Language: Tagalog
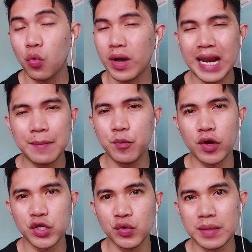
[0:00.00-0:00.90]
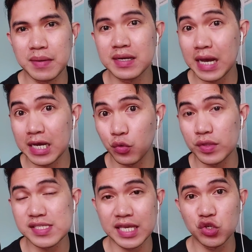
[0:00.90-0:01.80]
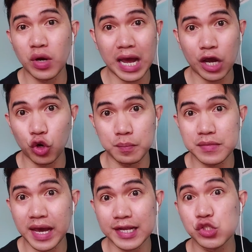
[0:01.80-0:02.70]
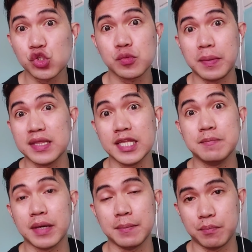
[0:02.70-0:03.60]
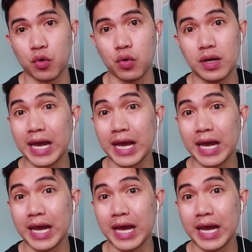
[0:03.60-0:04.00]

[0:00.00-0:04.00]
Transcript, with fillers: wala po kayong ibang gagawin sa inyong AKOP dahil suspended pa rin po.